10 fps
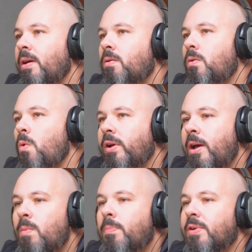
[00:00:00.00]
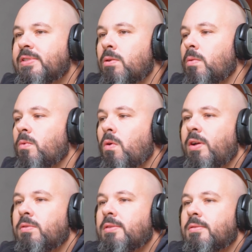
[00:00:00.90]
é, é, é uma um profissão remédio. como
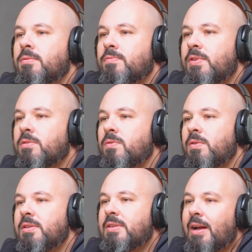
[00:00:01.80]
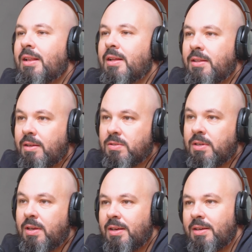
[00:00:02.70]
qualquer outra. No fim das contas, e a galera em deusa.